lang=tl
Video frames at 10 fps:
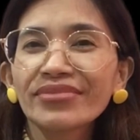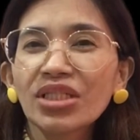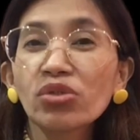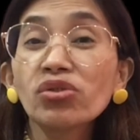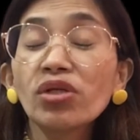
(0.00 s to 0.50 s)

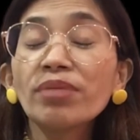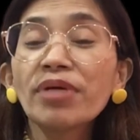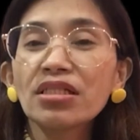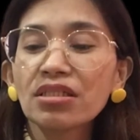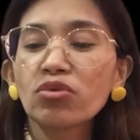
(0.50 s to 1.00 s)
gusto ko lang
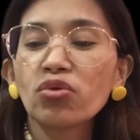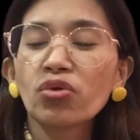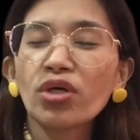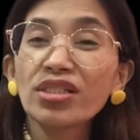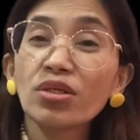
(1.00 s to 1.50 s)

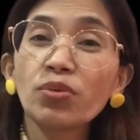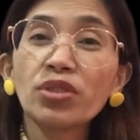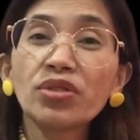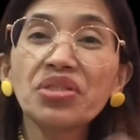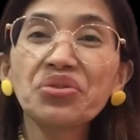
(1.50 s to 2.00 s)
makasiguro kasi we
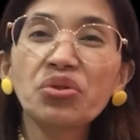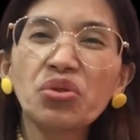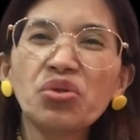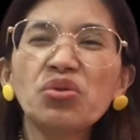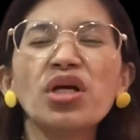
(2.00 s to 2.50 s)
do not
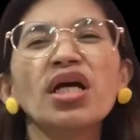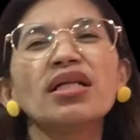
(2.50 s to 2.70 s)
know.